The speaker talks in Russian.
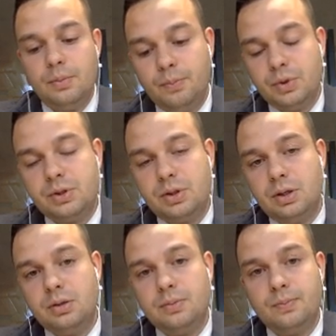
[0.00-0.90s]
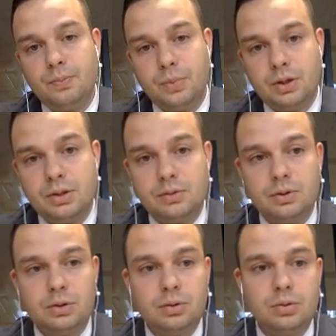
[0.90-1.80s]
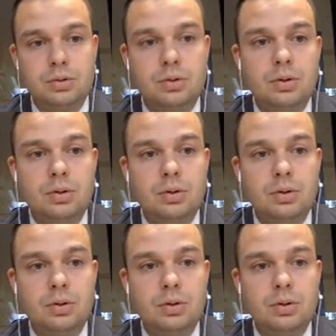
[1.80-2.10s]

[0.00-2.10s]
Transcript: быстрее показывает рост.